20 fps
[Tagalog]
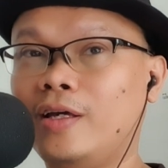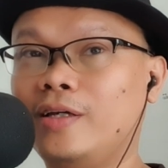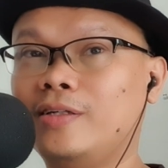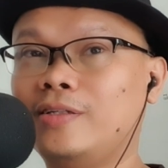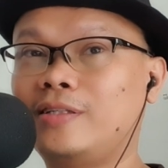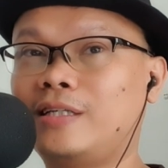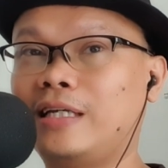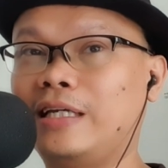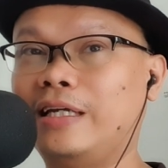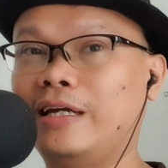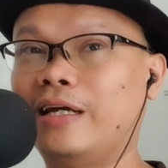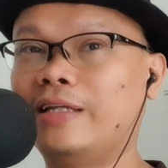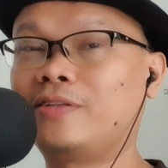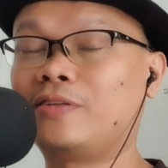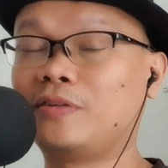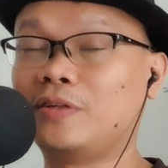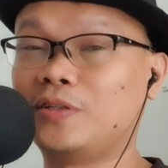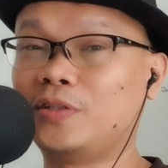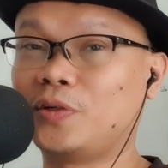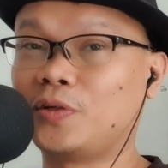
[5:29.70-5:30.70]
si
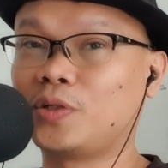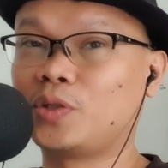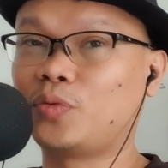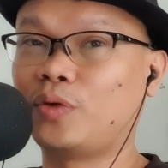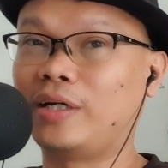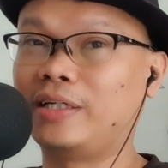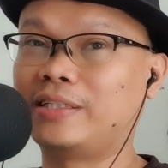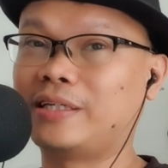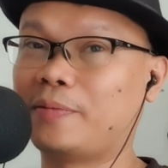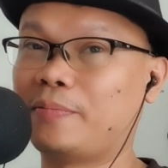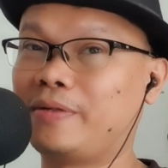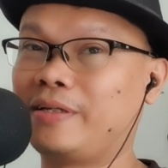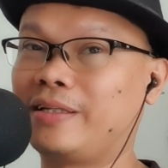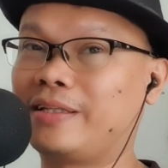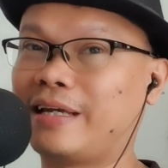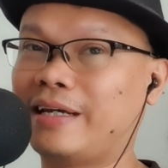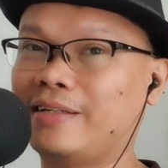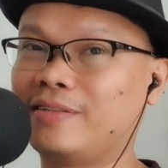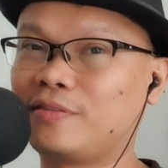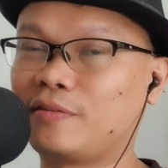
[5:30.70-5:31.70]
Anthony Joshua sabi ni
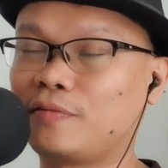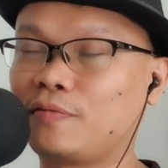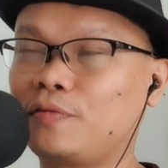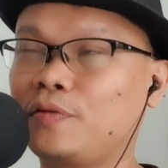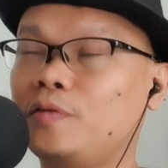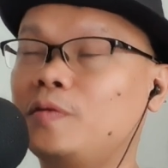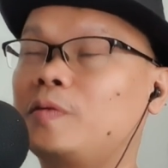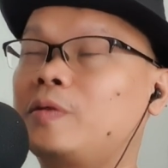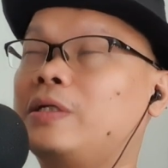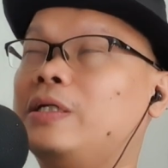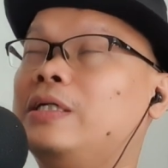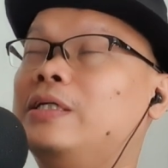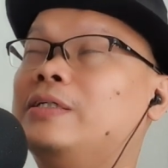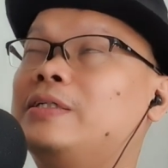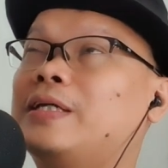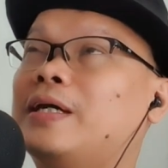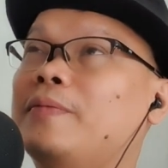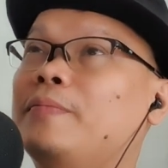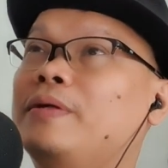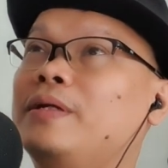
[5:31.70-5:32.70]
Tyson Fury
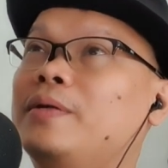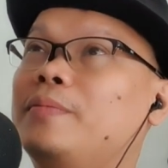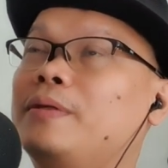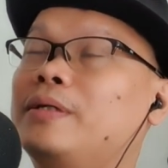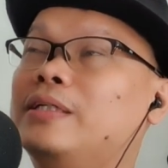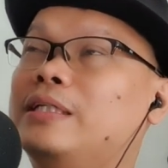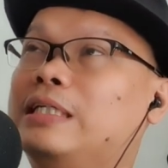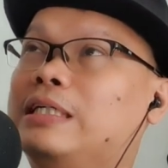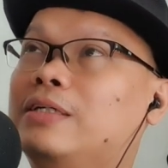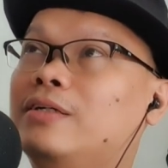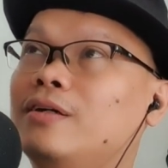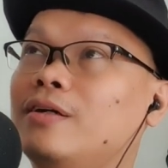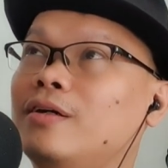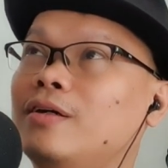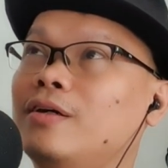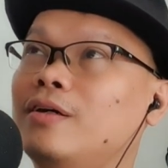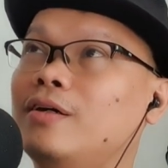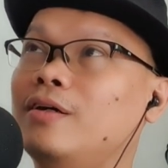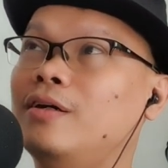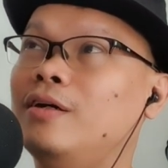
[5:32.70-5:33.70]
sabi naman ni
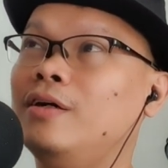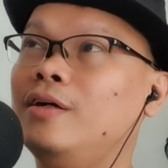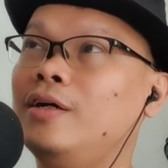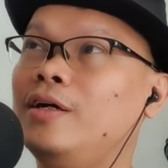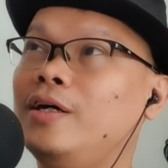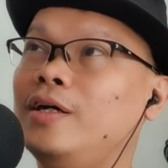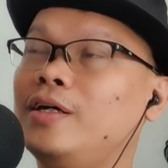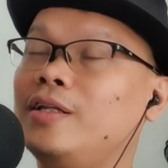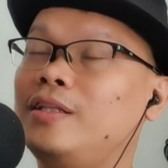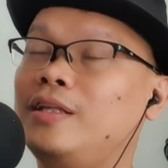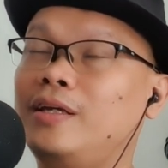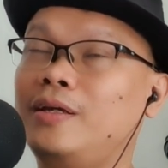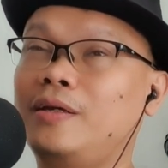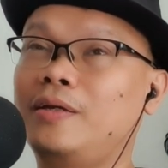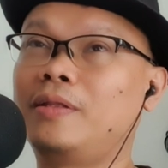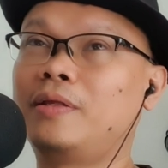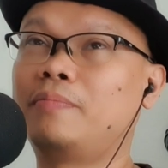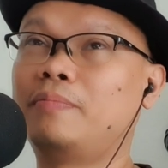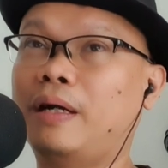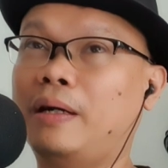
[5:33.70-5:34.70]
uh, ni
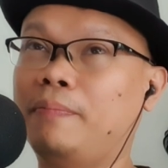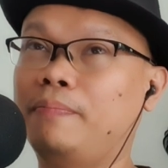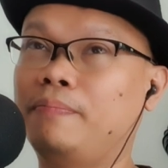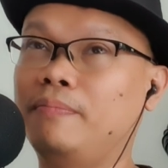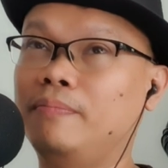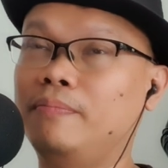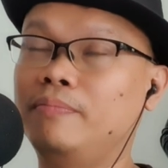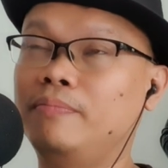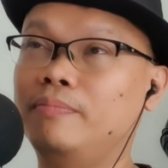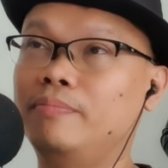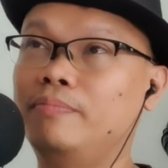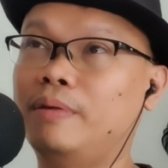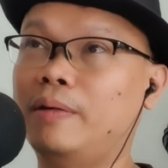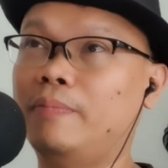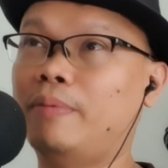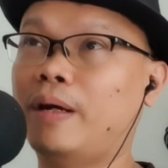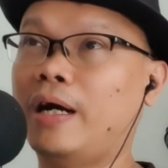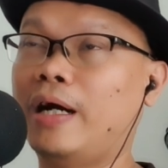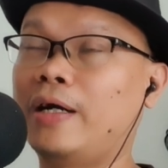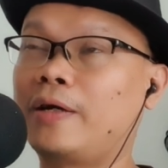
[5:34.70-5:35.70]
na Bob
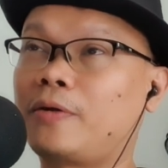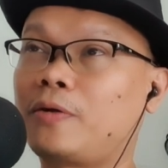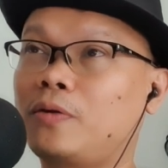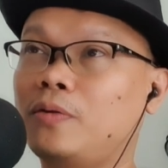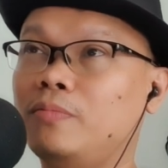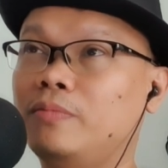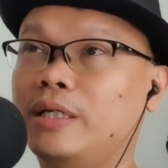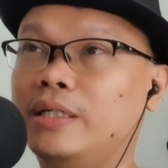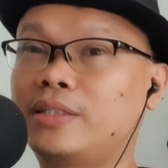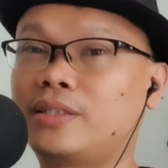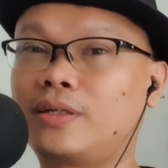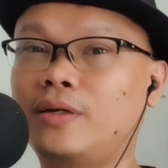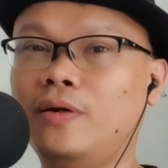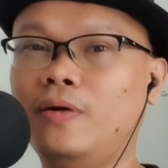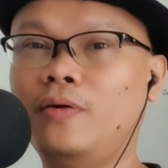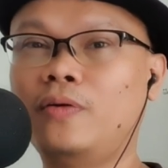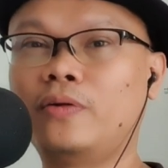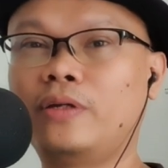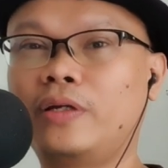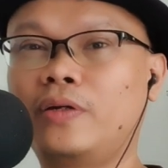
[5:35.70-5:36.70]
Bob Arum let's
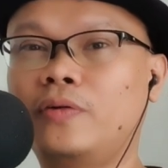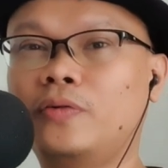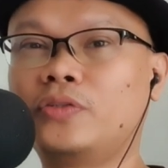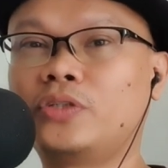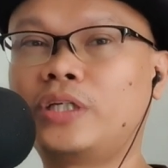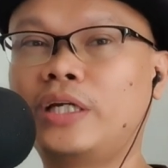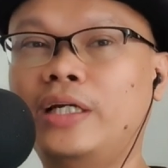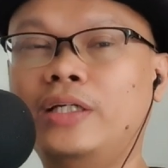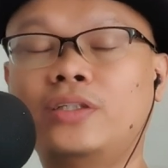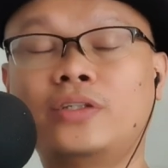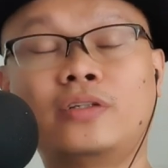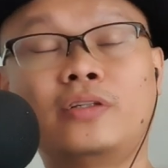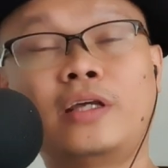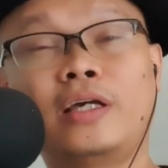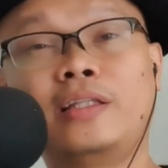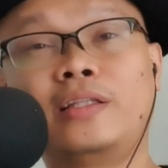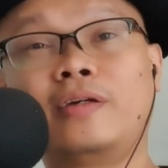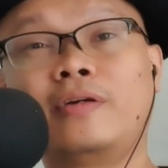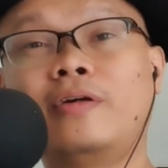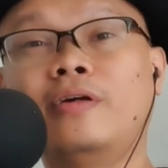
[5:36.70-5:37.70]
go negotiation
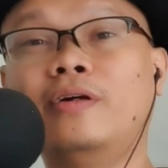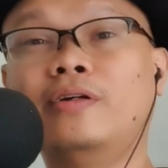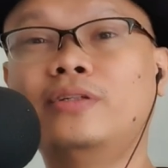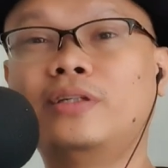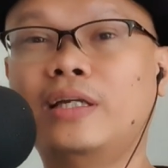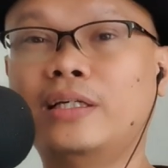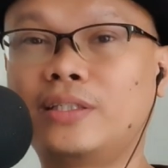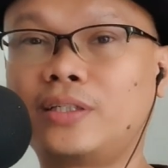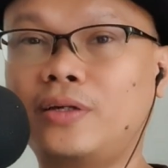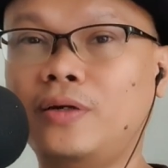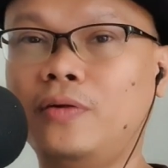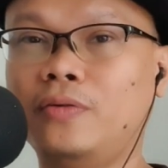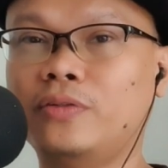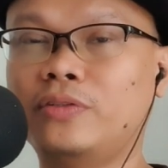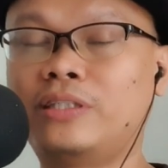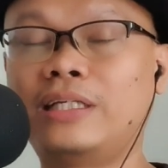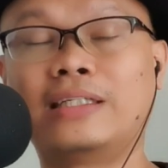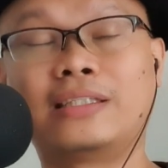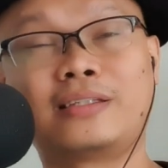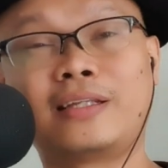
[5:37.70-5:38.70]
Eddie Hearn let's go
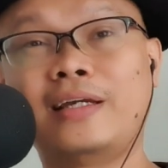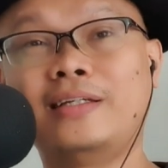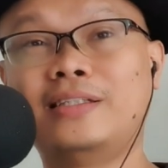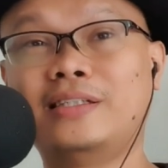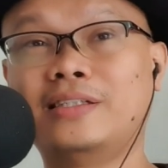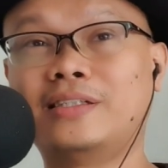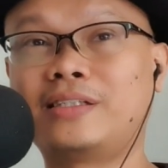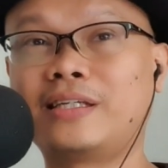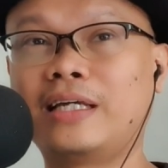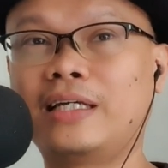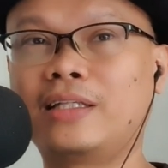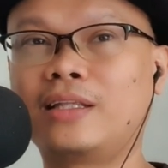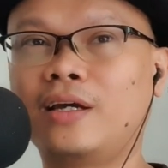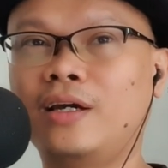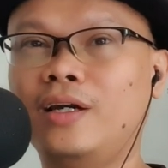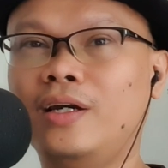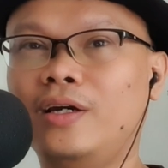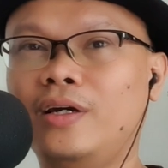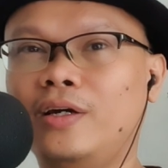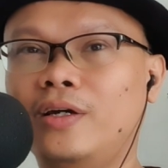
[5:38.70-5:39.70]
it's the stage is set
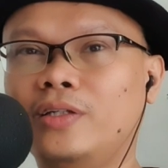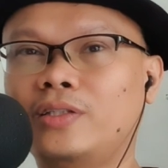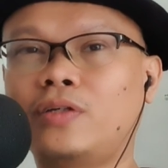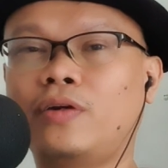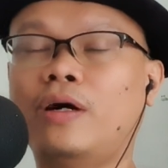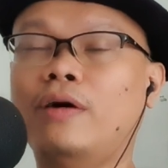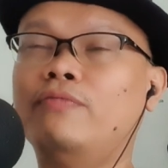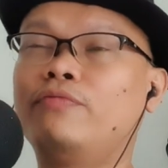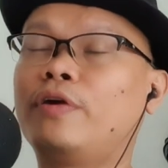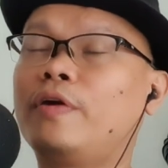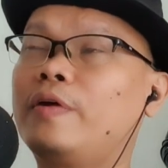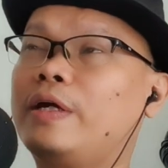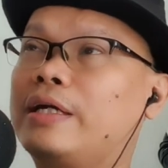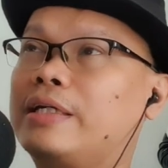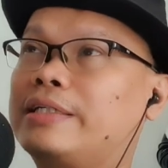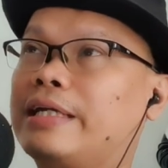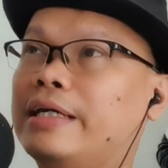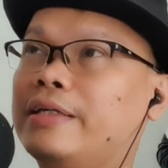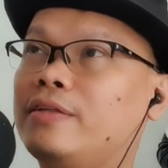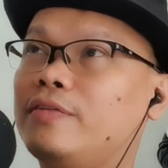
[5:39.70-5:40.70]
so I'm very
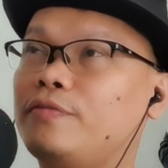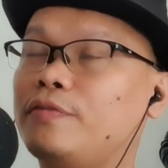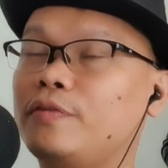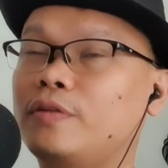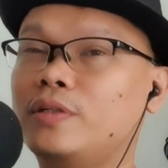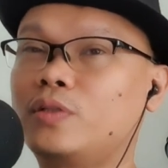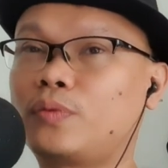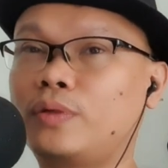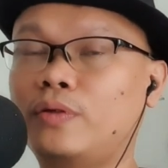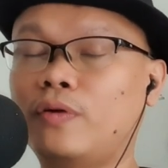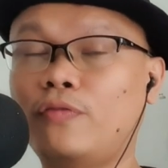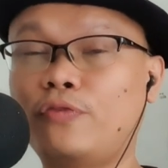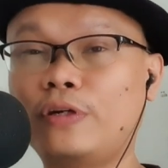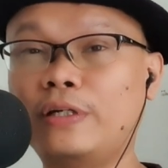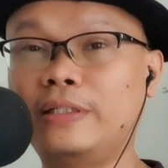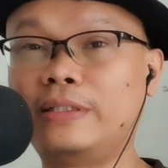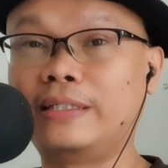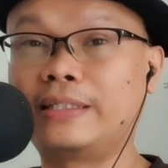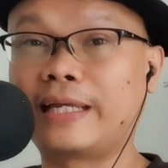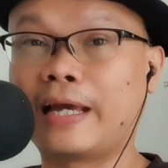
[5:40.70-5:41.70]
excited for this one
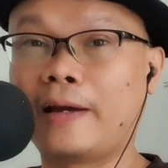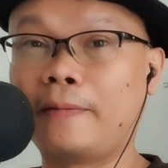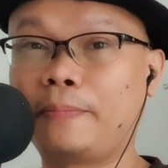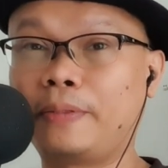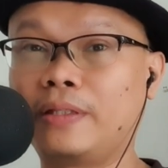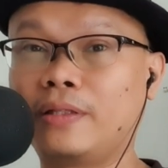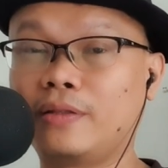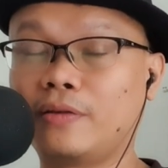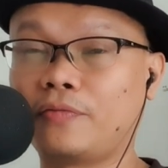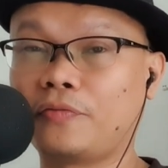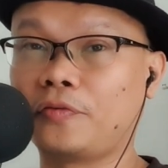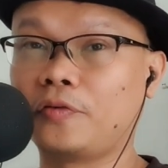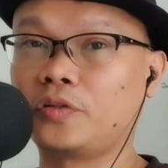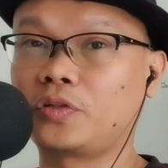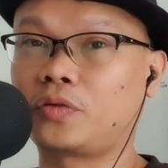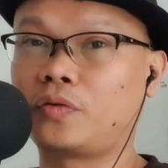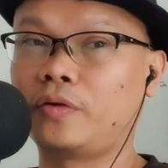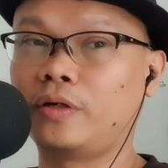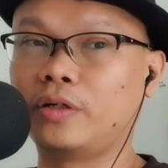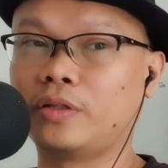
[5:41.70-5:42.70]
hopefully this happened in the
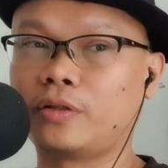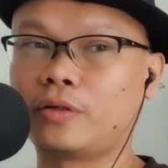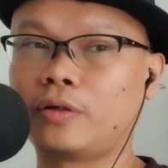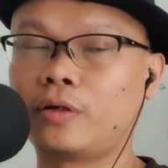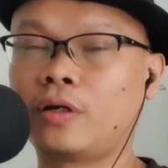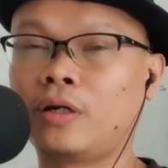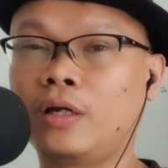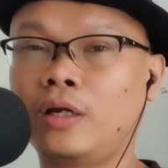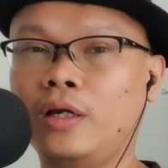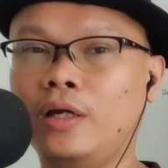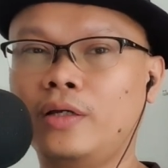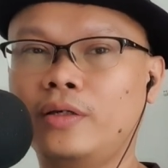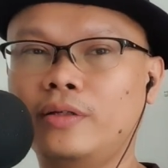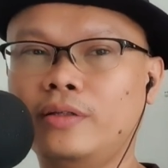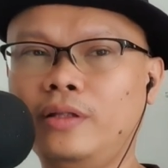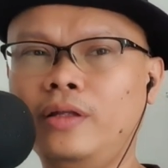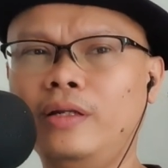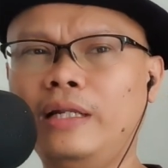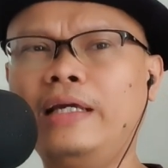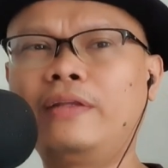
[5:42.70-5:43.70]
first quarter in
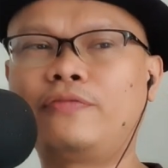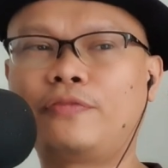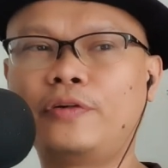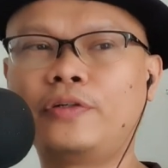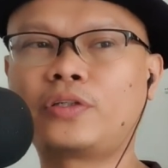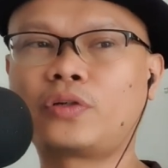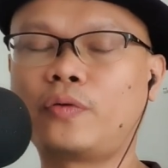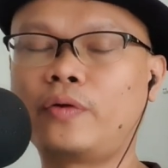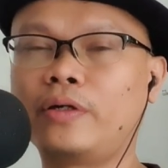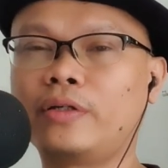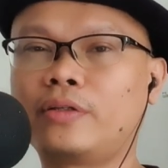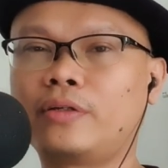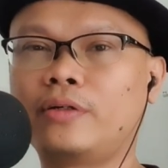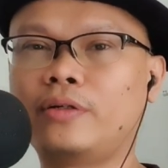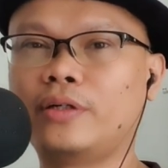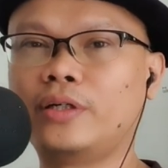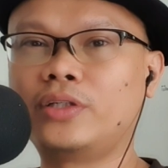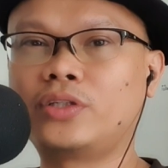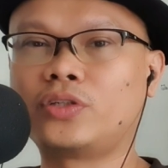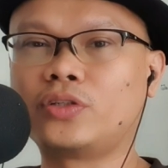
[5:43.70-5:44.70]
the late first quarter
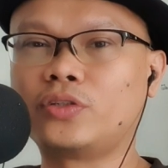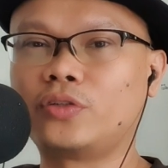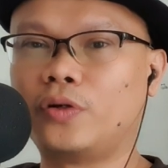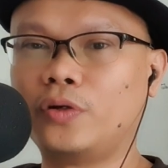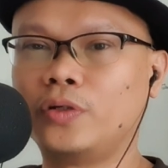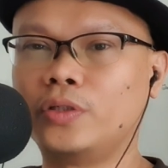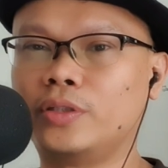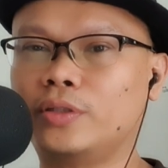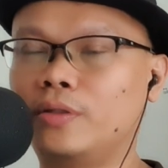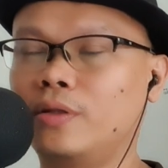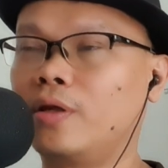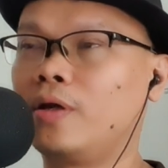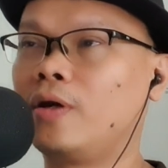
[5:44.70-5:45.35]
it's good